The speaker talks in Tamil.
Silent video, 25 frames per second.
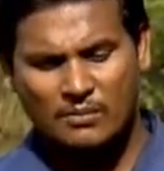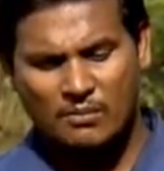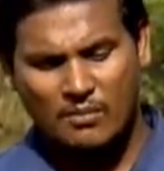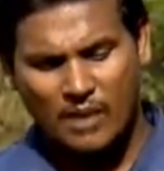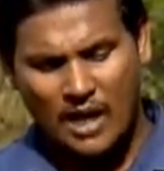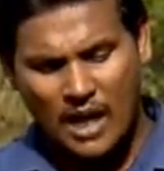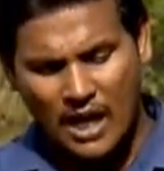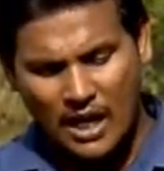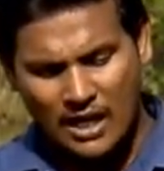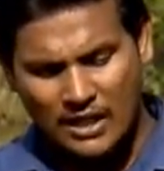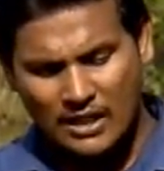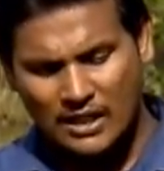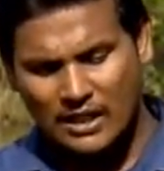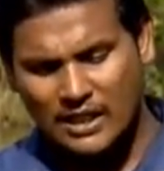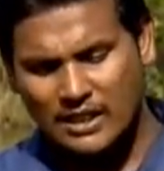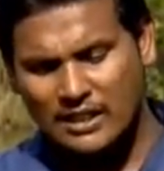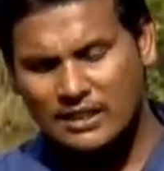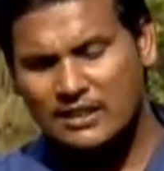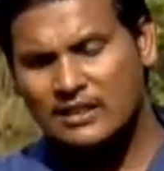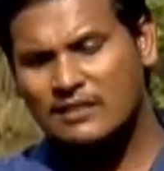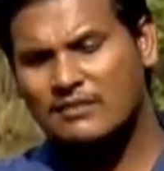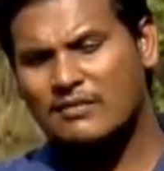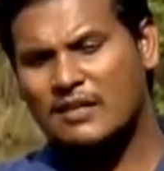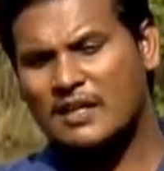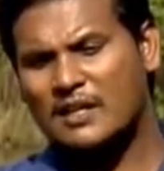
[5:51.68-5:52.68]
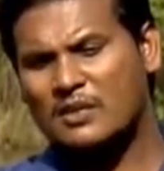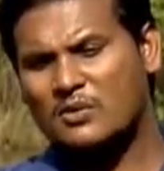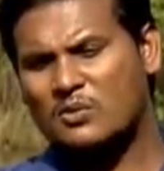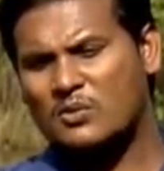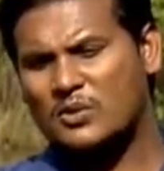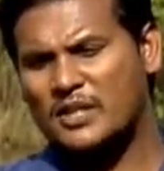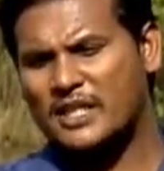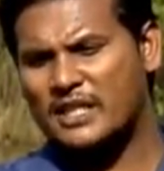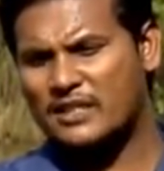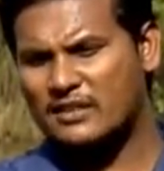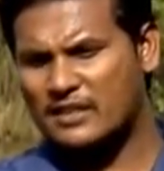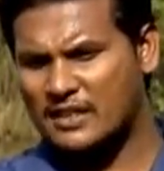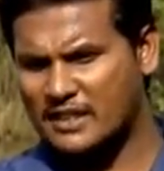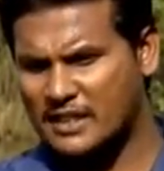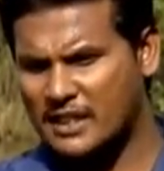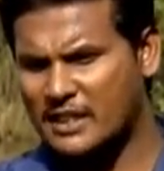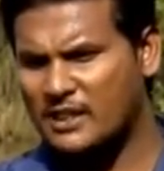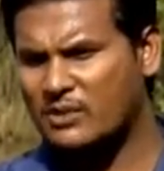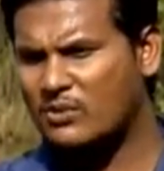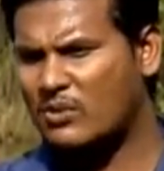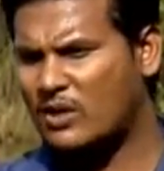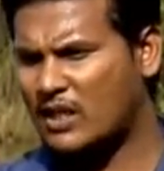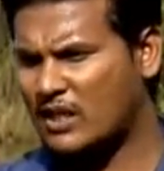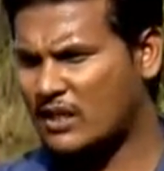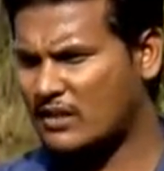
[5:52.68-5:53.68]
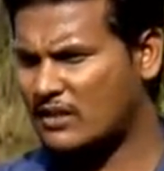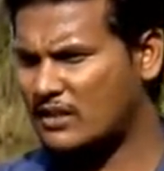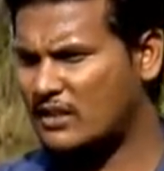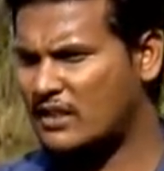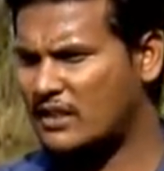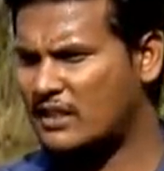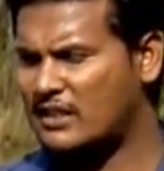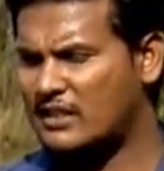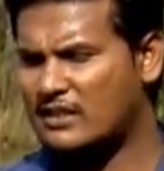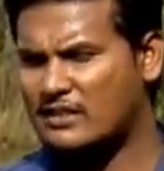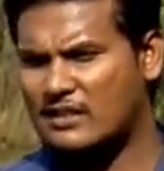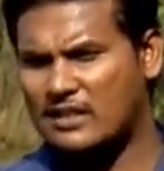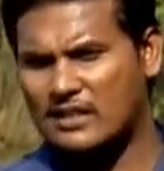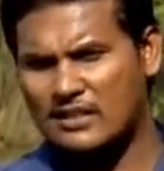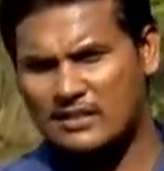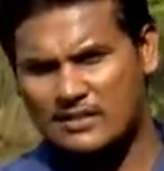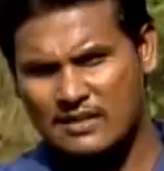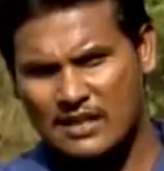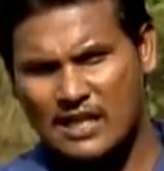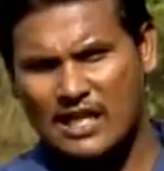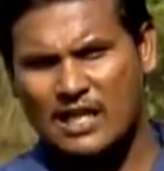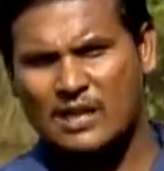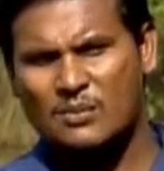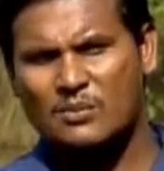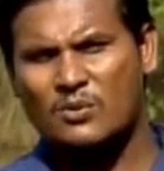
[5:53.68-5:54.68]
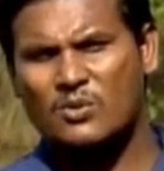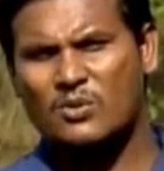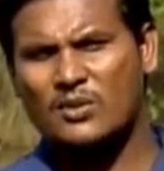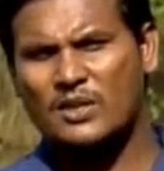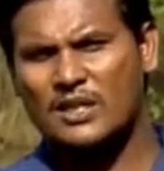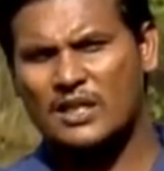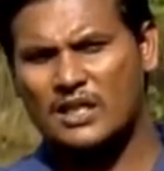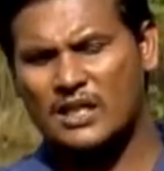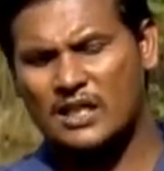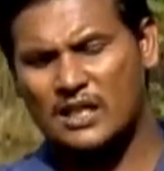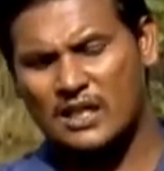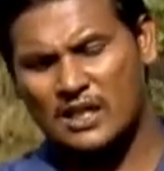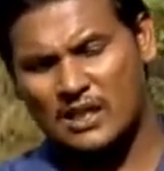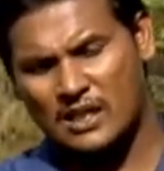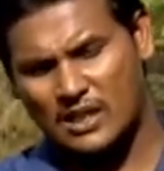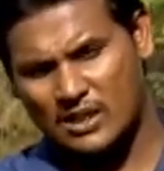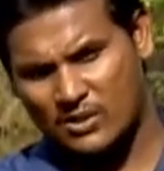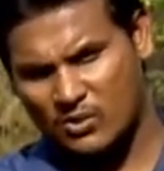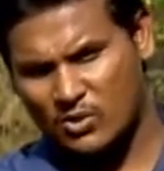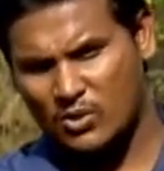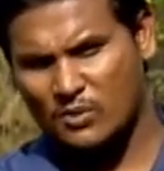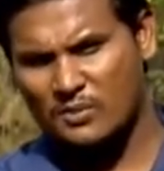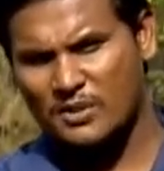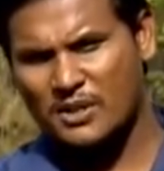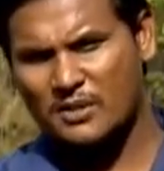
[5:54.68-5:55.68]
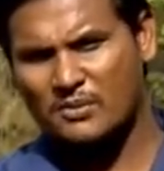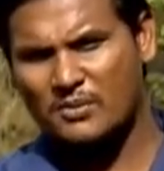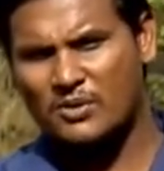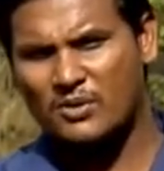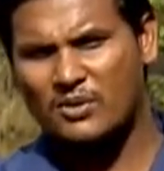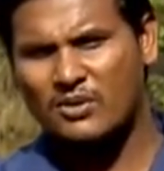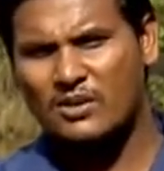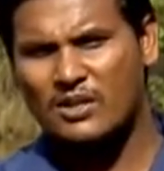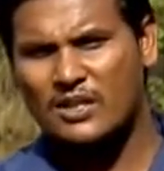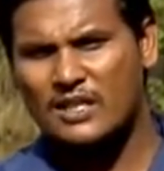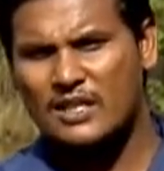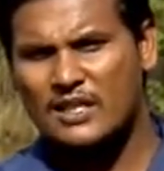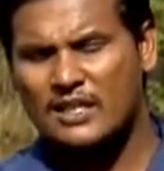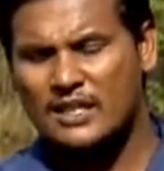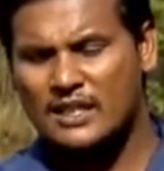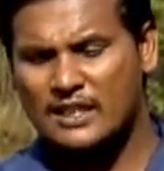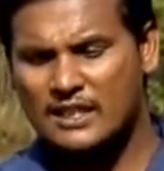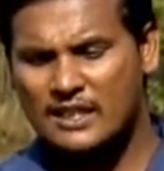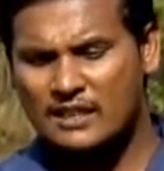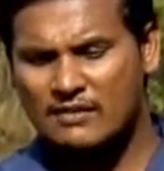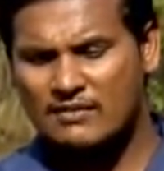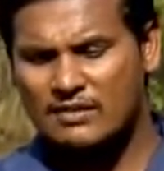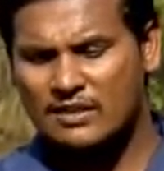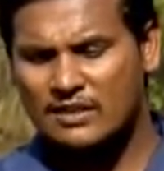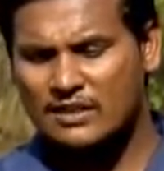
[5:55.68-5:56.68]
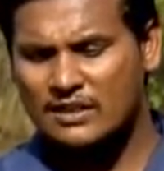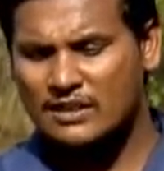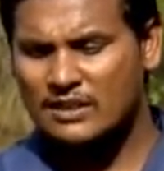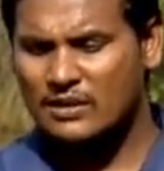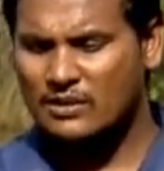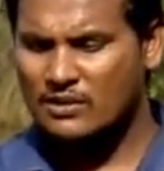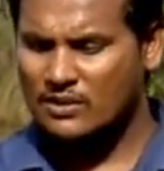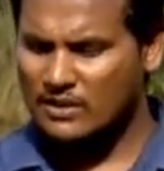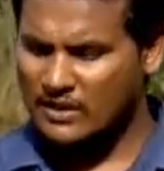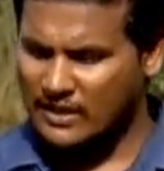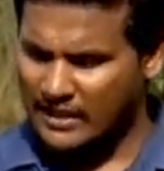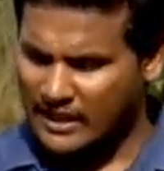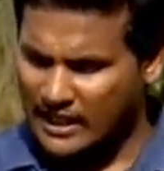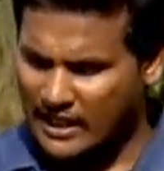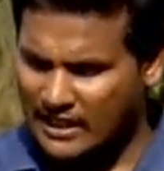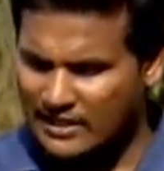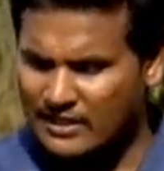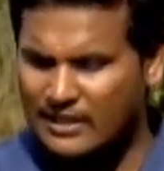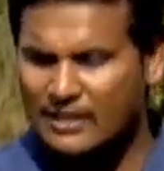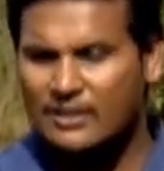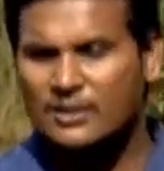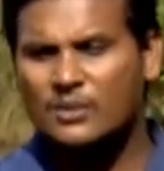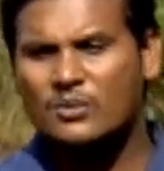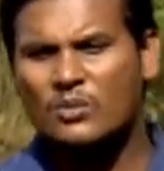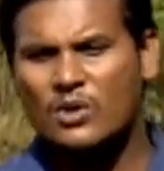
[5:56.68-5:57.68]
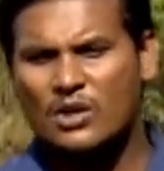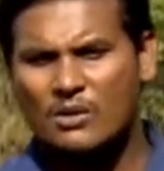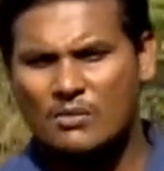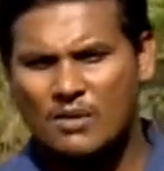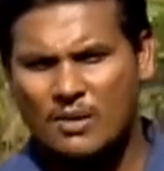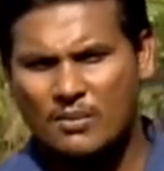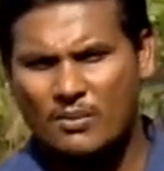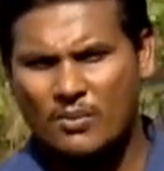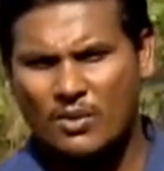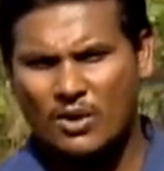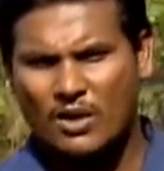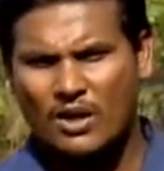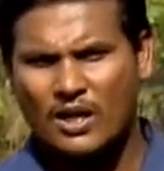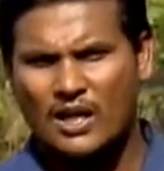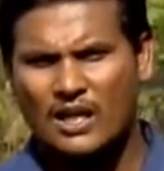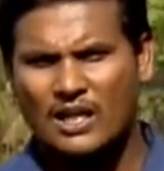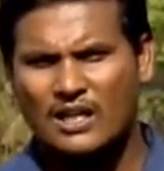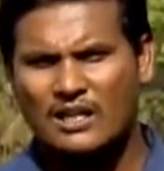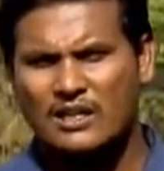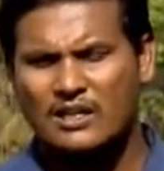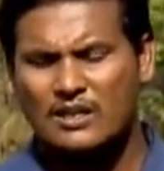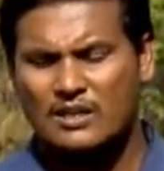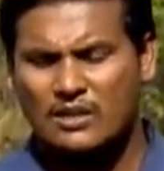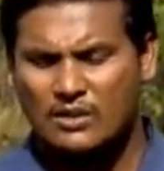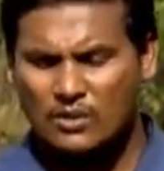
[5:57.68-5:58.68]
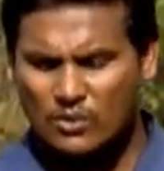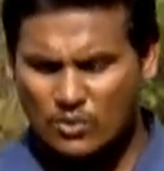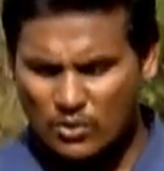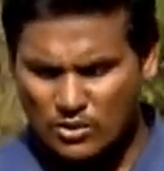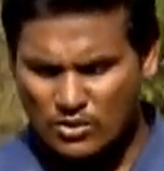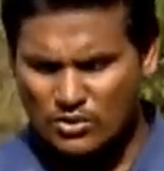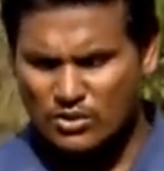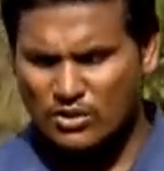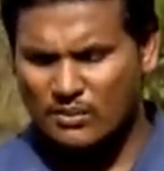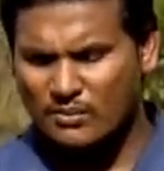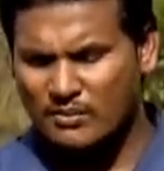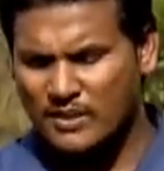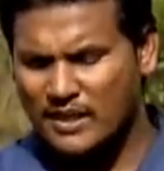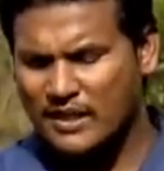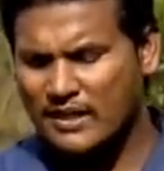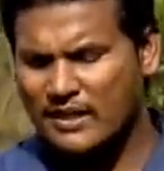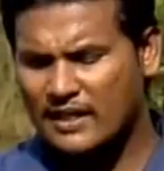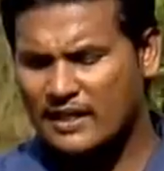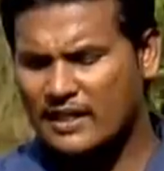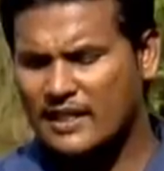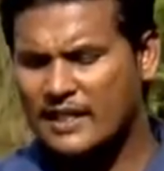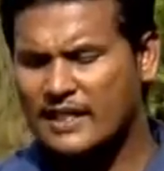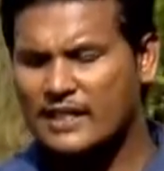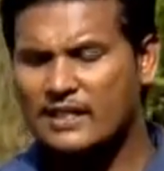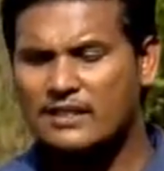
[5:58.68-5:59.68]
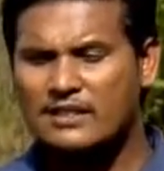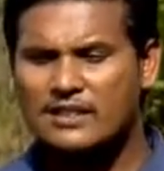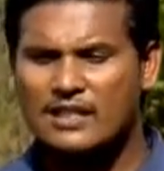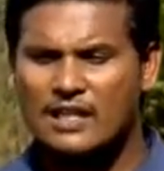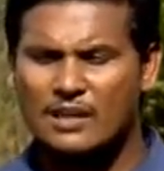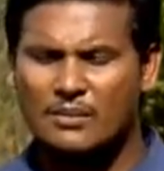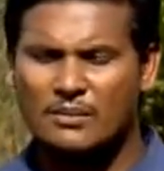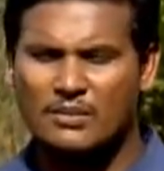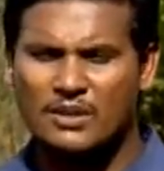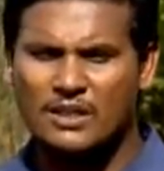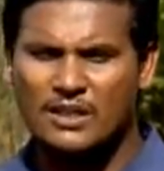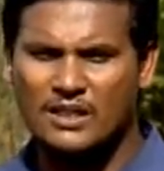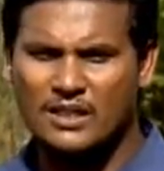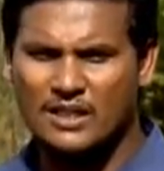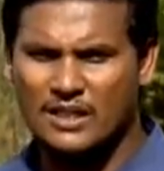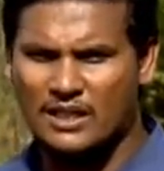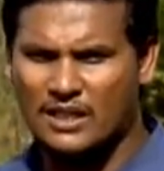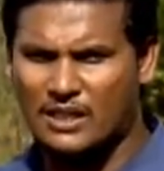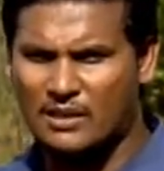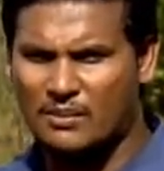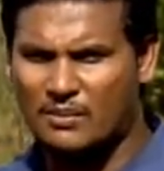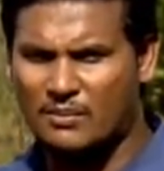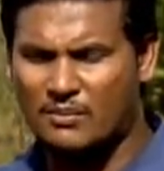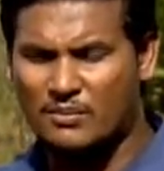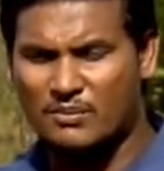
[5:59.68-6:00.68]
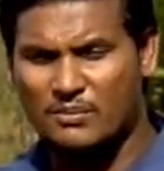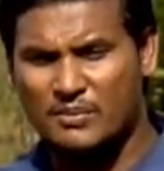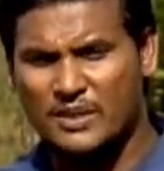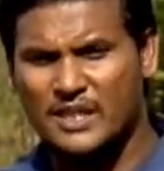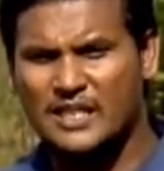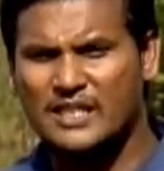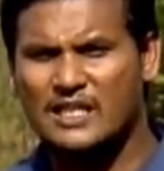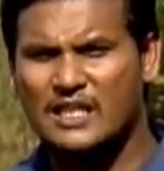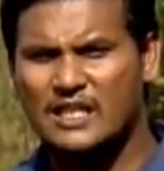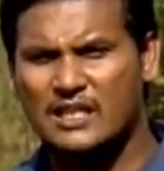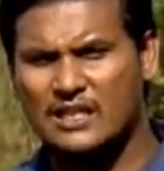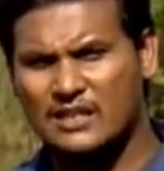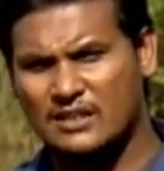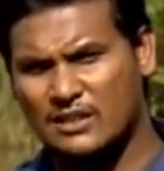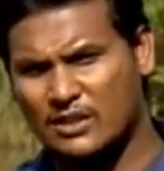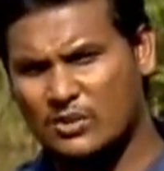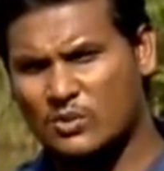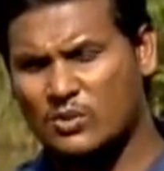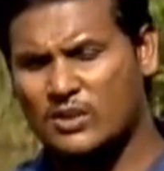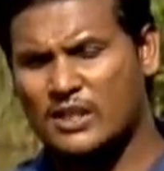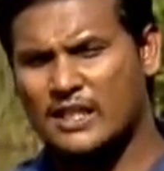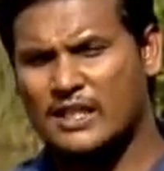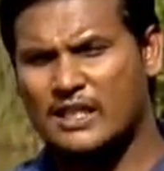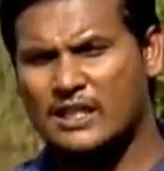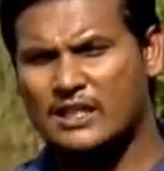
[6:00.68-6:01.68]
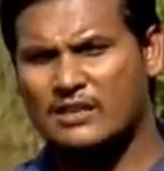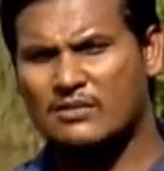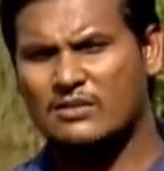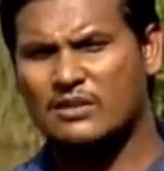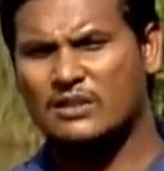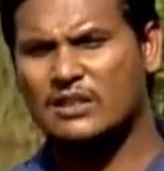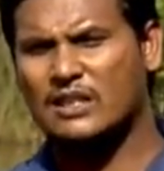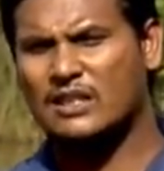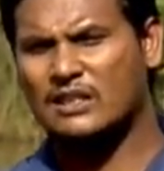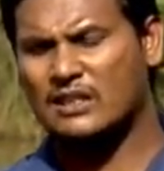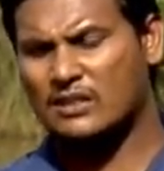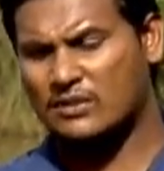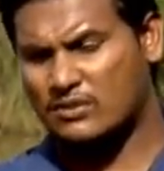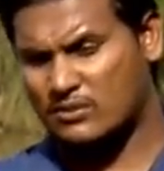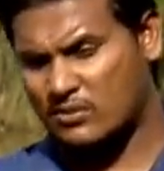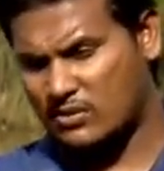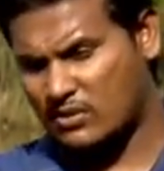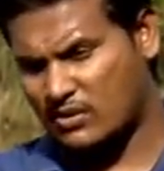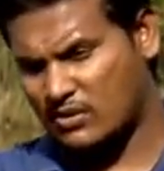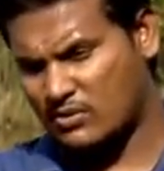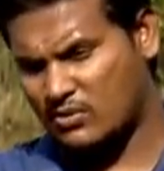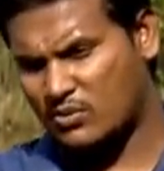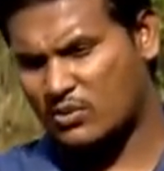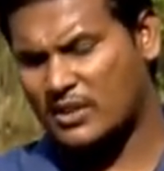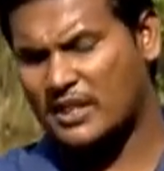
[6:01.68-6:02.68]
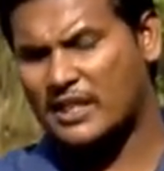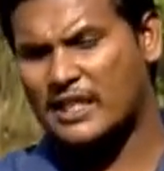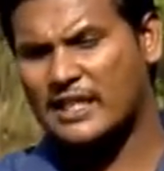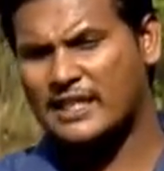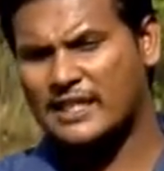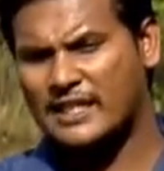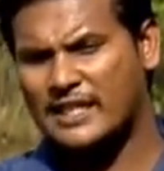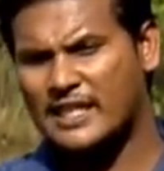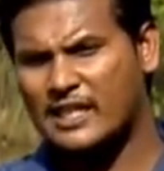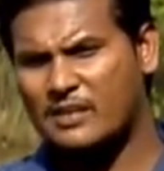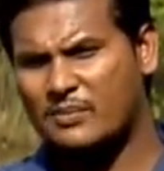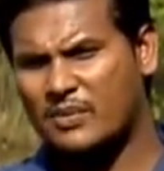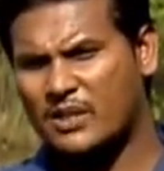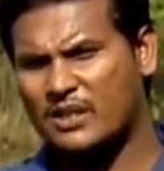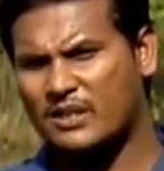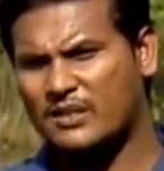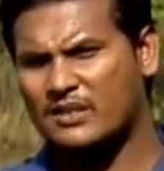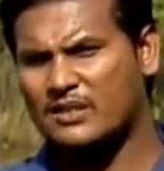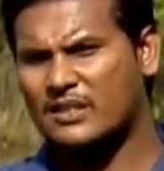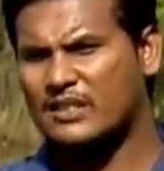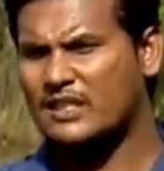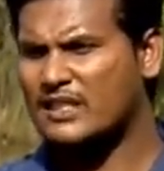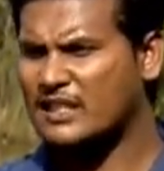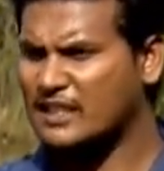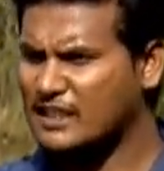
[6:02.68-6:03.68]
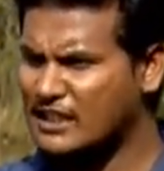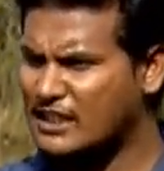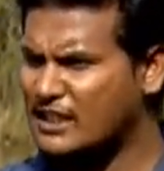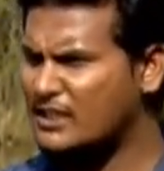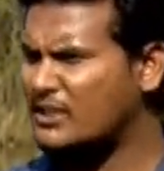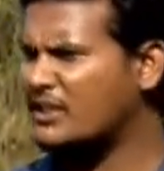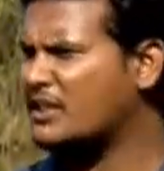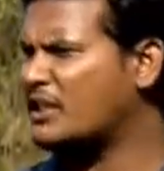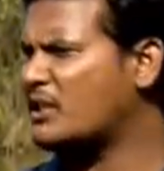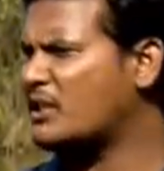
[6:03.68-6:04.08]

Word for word: மாடுலேருந்து வரக்கூடிய அந்த எருவானது அது சாணமோ இல்லை கோமியமோ இதை வந்து நிலத்திலையும் உரமாக போடலாம் கொஞ்சம் மீறதை எடுத்து நம்ம மீன்கள் இந்த குட்டைகளுக்கு வந்து அந்த சூழ்நிலையை கிரியேட் பண்ணுறதுக்கு இங்கேயும்